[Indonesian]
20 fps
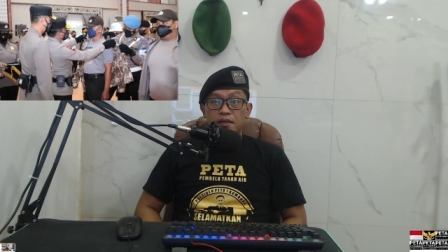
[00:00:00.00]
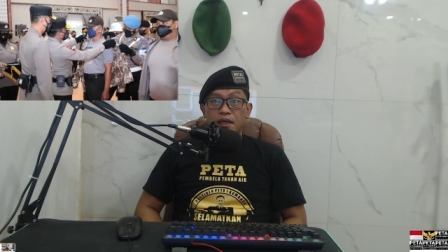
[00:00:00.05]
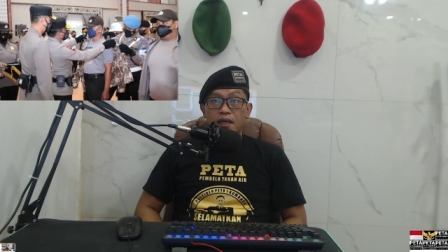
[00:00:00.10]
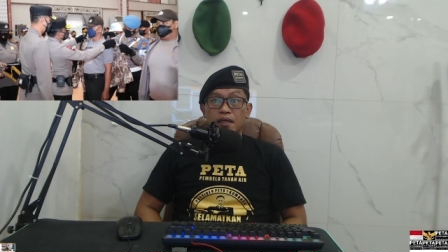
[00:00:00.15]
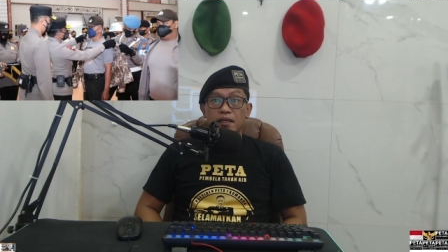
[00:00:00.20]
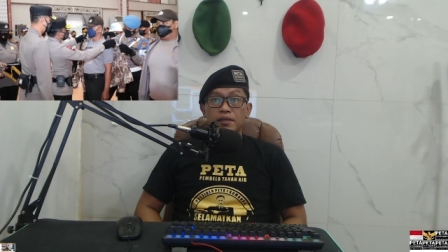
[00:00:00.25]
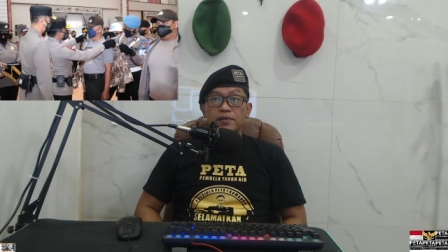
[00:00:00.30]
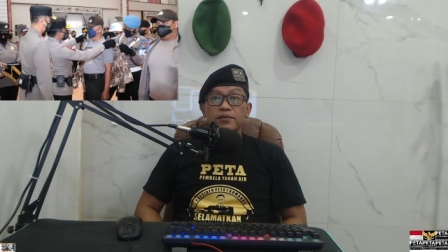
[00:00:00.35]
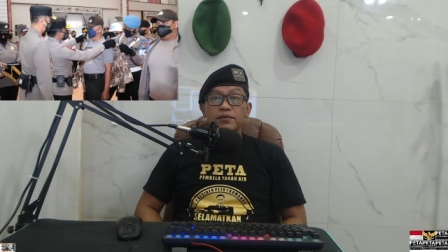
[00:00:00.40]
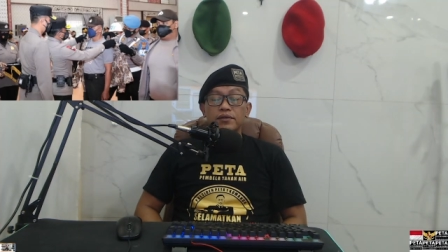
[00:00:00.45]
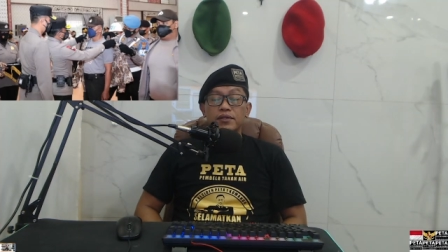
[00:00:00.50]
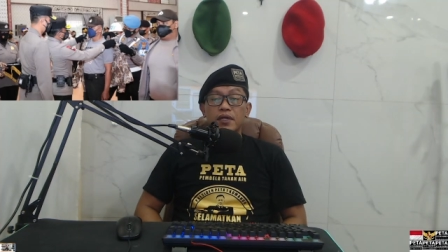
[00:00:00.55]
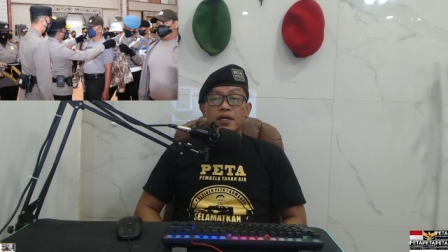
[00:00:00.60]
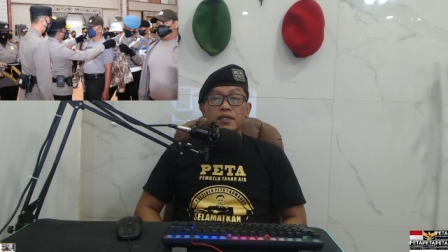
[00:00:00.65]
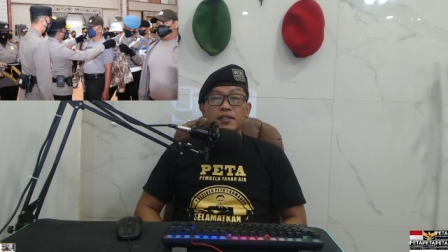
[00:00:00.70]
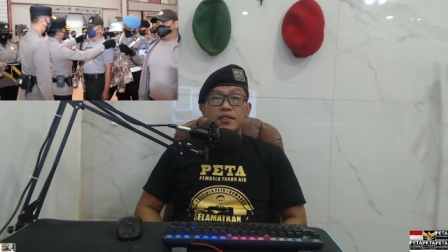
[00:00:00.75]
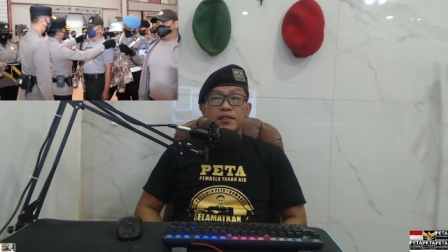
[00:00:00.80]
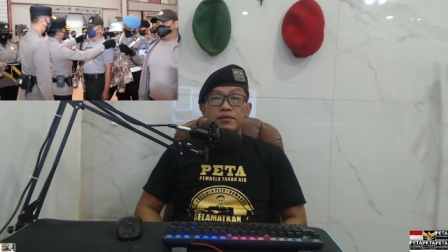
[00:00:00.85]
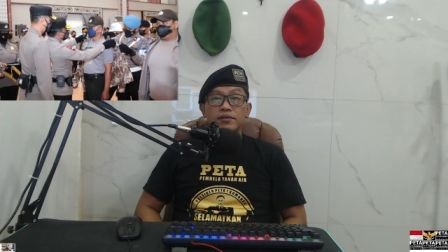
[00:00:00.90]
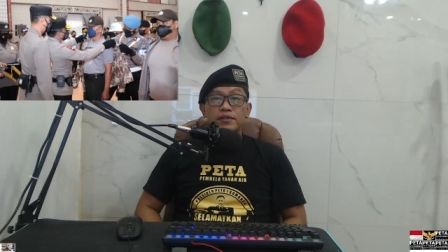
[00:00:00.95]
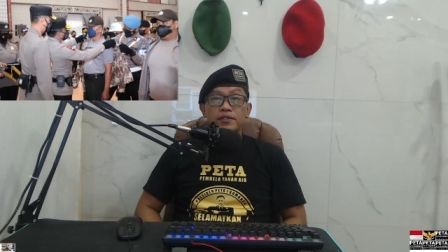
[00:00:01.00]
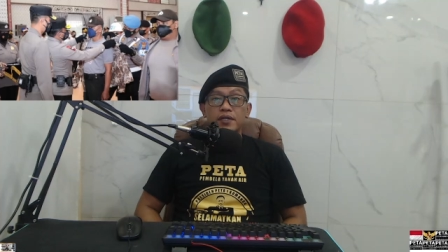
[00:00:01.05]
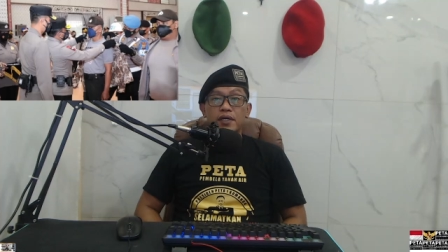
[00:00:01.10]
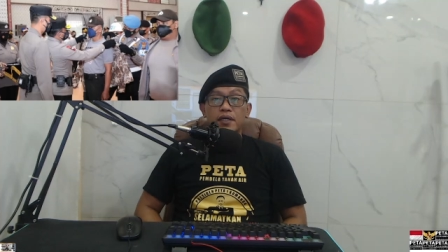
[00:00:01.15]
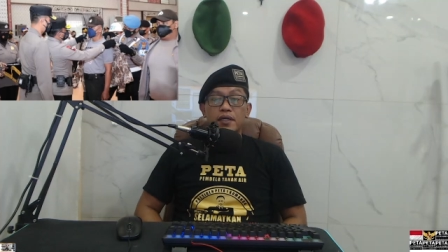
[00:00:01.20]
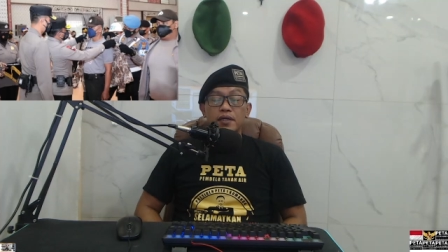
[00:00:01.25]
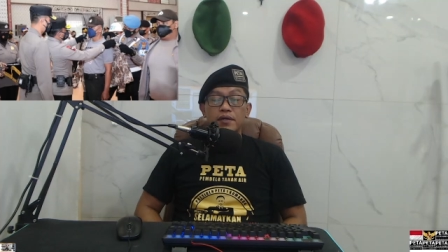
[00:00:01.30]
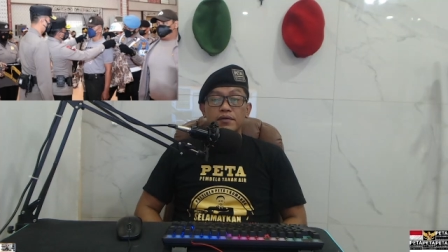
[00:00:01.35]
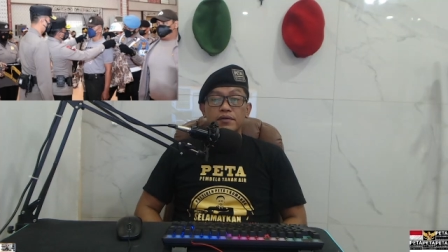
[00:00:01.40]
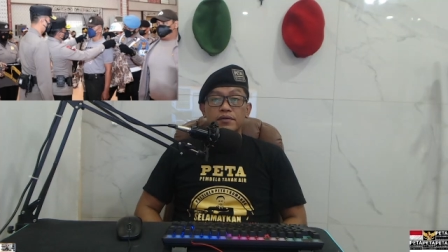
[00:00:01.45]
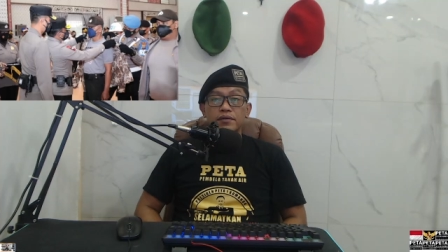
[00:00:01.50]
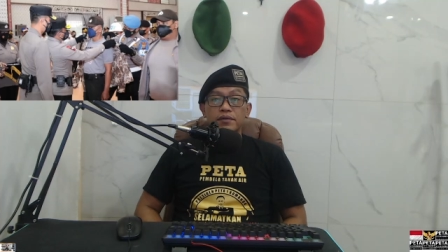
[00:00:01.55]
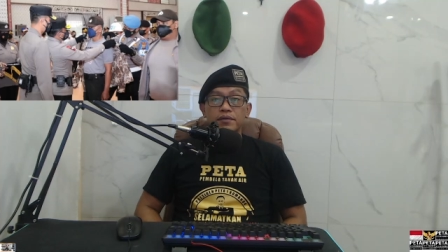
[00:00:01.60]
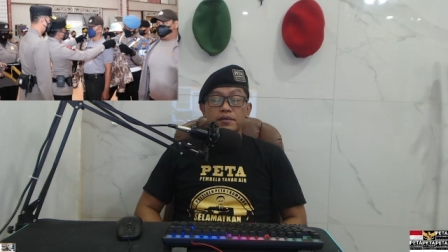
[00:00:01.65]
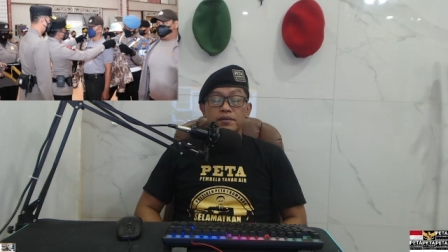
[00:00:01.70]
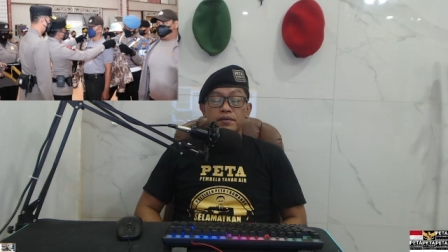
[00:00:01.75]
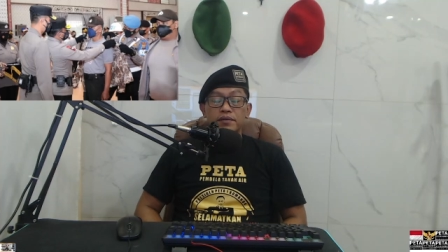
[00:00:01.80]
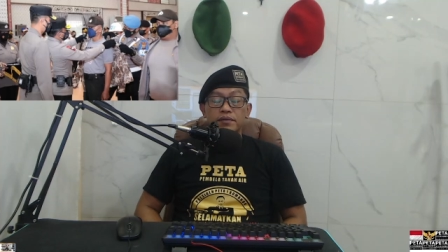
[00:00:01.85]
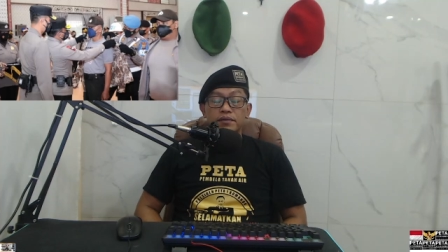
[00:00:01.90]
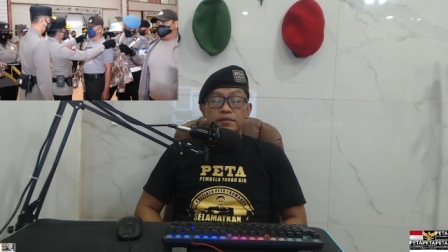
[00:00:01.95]
itu salah satu cara untuk
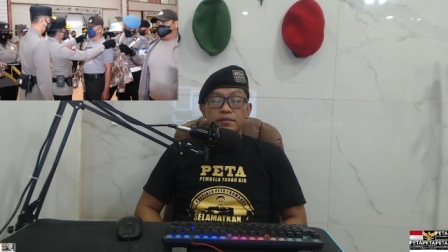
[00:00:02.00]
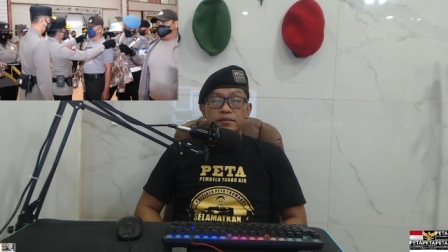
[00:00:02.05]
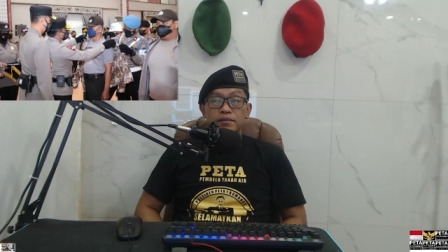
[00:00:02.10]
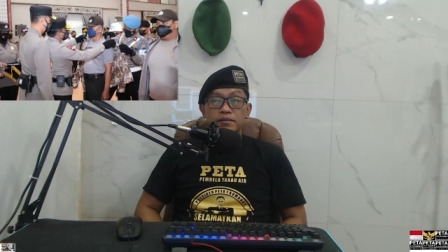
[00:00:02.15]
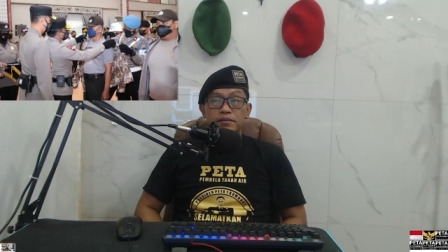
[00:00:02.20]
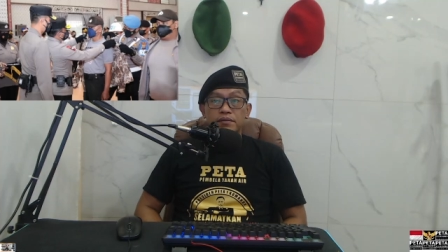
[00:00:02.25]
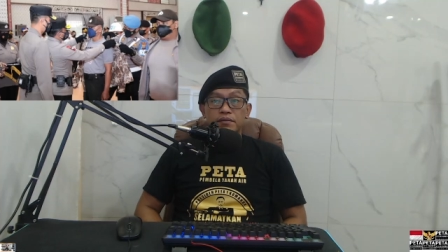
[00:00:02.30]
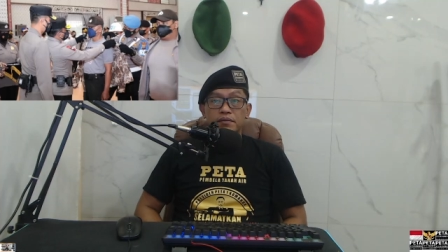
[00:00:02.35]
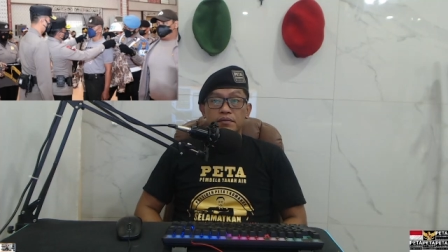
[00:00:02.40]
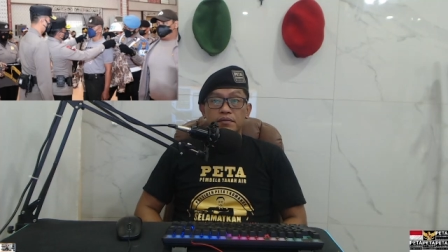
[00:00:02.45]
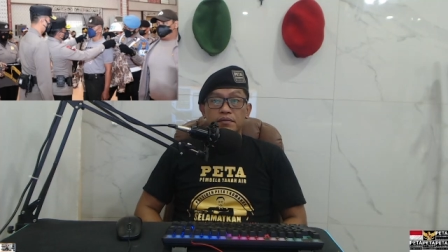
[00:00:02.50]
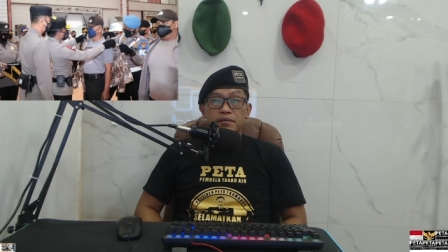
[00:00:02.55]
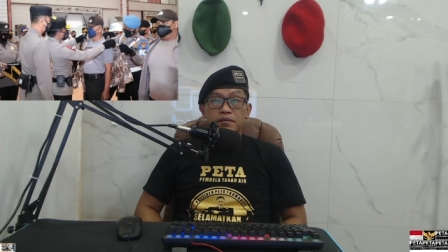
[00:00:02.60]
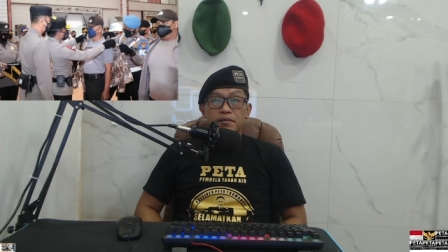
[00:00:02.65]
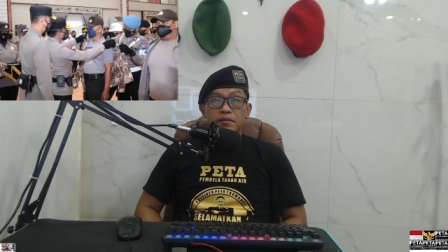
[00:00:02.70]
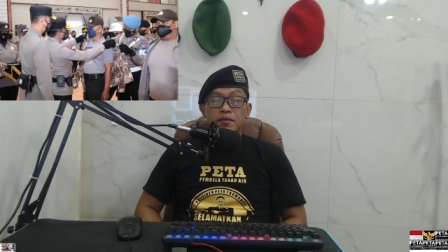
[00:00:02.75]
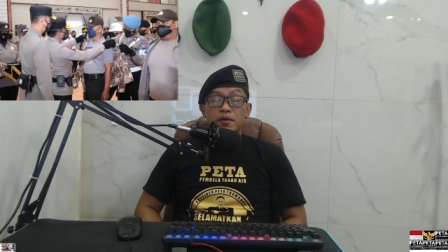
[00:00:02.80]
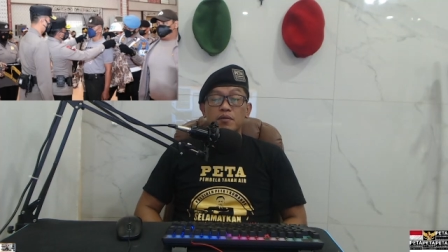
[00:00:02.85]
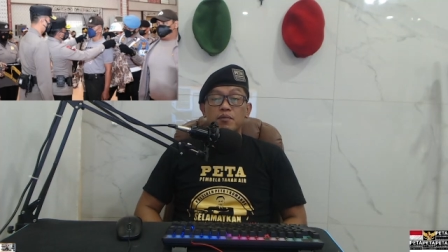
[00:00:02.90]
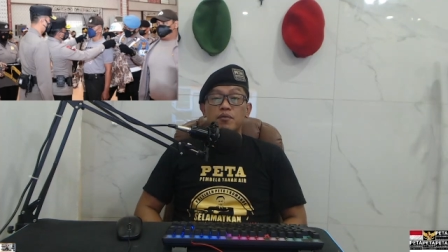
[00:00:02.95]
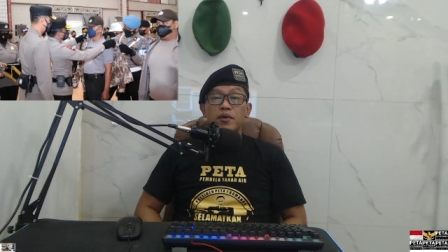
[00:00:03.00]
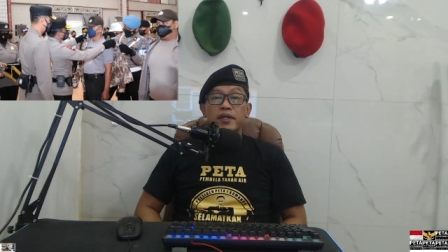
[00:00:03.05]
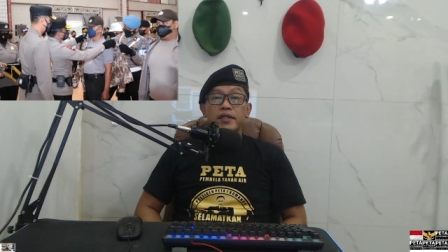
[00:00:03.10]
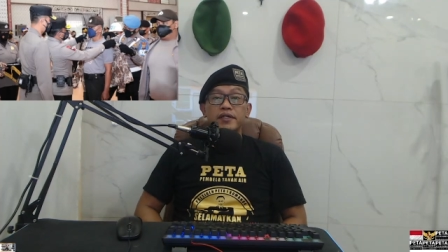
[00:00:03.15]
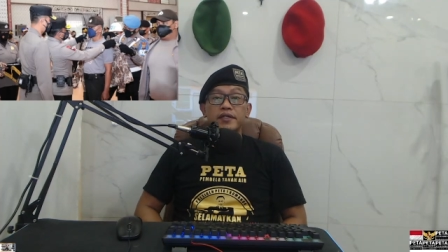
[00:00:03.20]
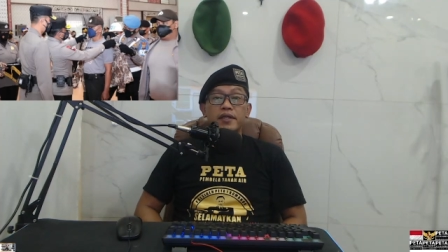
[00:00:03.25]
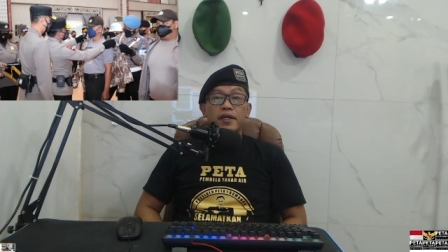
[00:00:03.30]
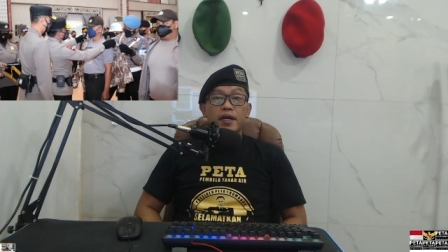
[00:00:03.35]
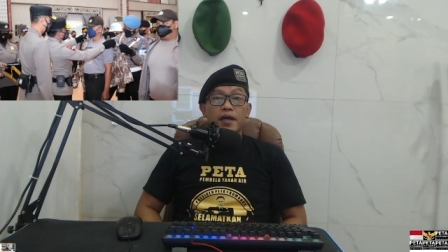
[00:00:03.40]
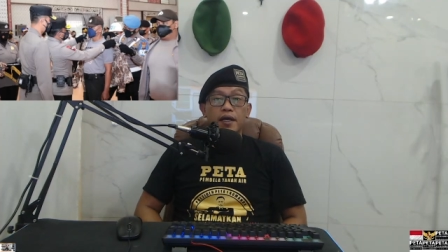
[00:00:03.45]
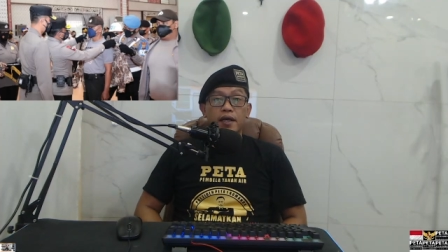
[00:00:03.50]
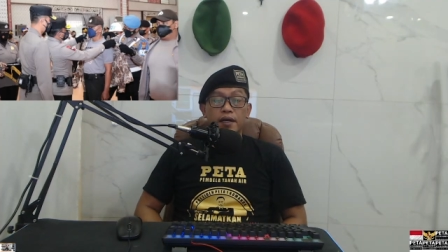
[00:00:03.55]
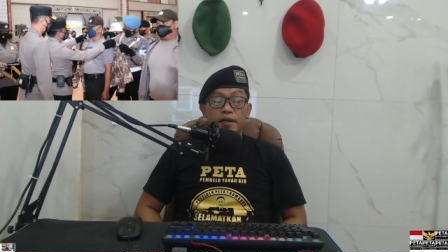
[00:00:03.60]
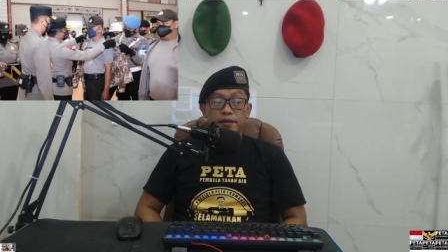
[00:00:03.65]
membuat jerah